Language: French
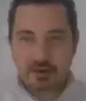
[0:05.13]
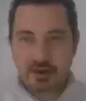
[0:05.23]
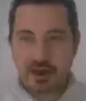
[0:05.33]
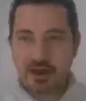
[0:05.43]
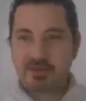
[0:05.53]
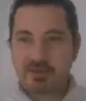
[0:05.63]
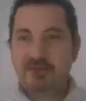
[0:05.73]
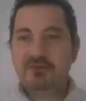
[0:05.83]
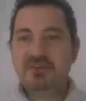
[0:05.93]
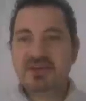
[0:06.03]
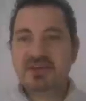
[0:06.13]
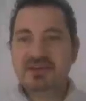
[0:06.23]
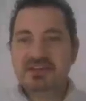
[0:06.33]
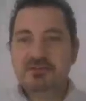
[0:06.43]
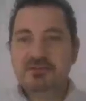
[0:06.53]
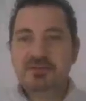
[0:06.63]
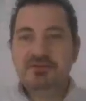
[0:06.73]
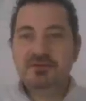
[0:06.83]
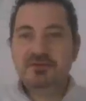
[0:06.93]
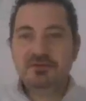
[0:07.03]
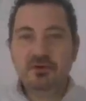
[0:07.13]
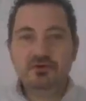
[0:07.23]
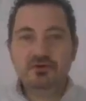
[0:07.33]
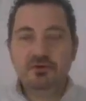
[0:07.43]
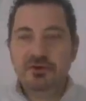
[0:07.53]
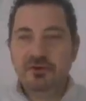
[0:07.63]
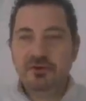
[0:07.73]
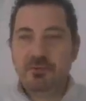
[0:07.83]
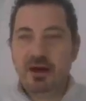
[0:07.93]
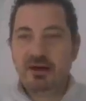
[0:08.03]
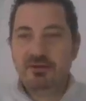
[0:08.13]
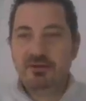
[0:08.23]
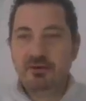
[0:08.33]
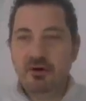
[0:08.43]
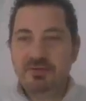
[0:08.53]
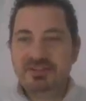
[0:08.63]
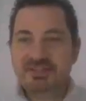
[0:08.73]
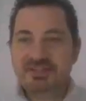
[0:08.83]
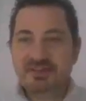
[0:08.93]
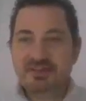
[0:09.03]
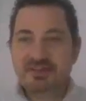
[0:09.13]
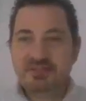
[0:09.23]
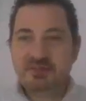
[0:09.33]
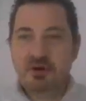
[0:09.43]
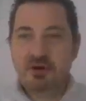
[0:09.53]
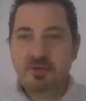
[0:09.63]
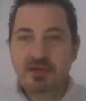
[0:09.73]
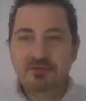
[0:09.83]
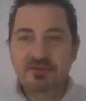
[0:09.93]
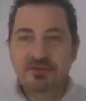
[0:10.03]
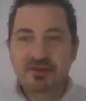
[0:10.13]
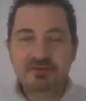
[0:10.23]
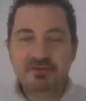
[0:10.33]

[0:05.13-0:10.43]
Allez, bienvenue dans un Nitinomi News. Aujourd'hui, on va parler de Home Assistant, d'ISP et de diverses